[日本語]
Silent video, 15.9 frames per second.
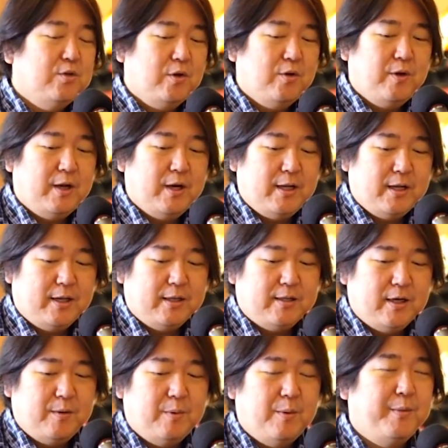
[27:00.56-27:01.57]
でそれをやらなかっ
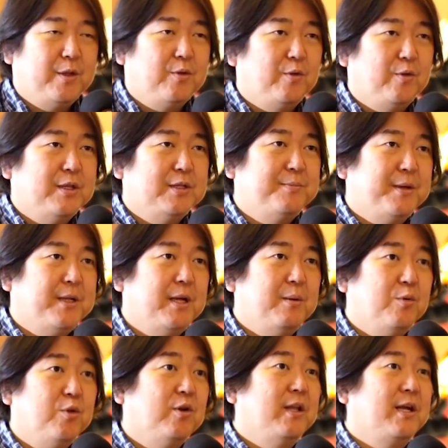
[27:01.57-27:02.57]
たら今までと同じパターン
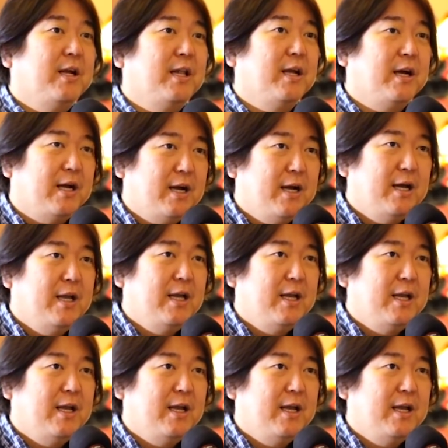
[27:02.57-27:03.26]
に戻るだけだから